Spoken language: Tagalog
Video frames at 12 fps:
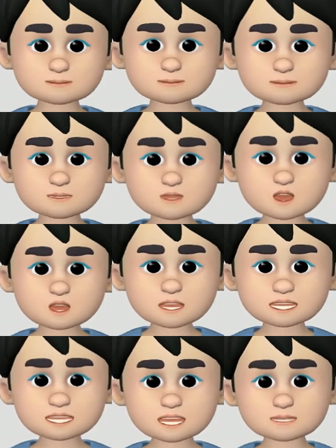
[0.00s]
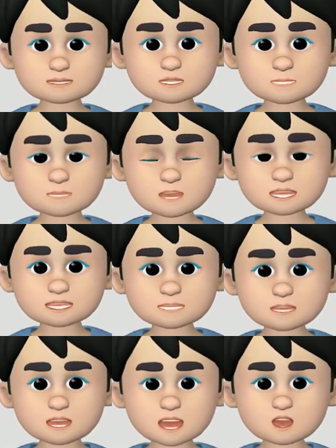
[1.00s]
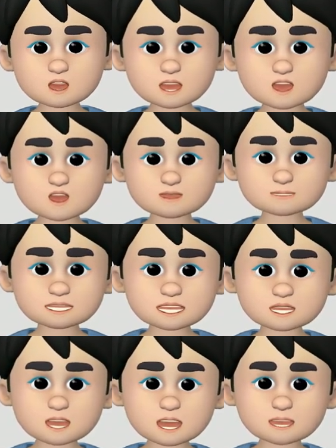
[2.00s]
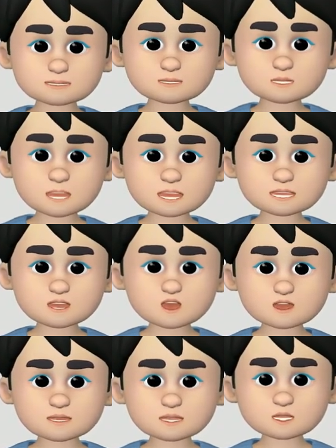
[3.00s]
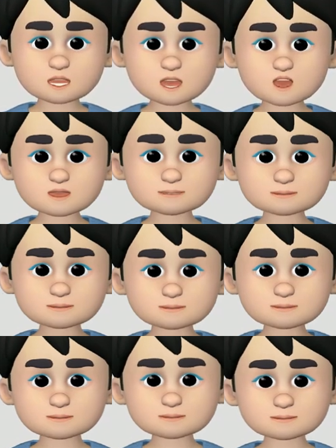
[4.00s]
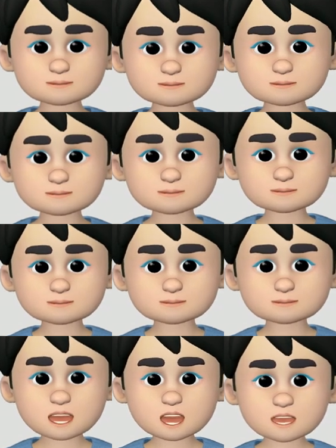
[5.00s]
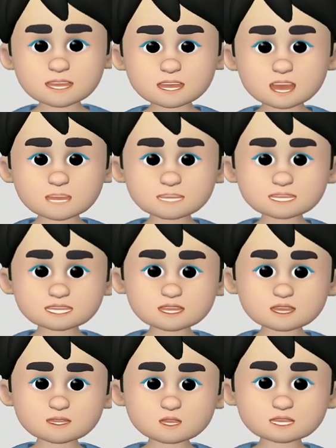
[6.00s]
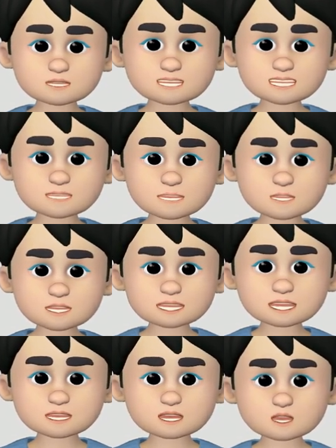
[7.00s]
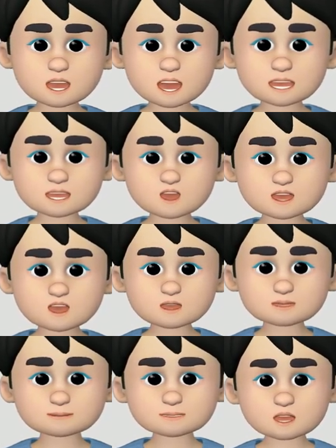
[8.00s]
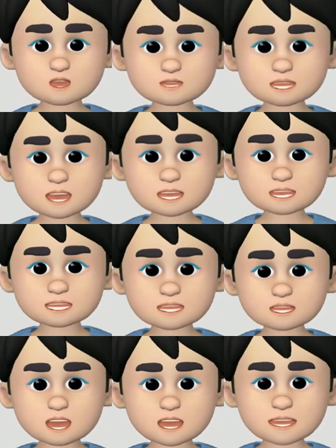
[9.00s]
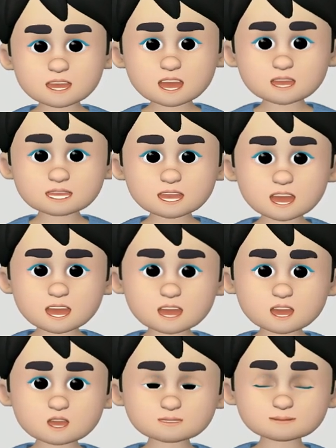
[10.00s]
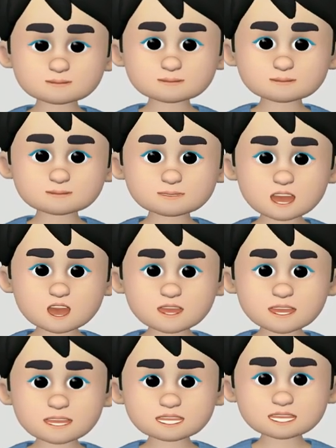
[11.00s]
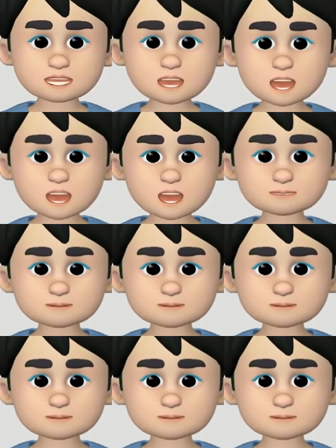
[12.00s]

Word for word: DOJ at website ni Pangulong Ferdinand Marcos Jr. Sinabi ng DICT na posibleng tatlong grupo ang umatake kabilang ang Lonely Island,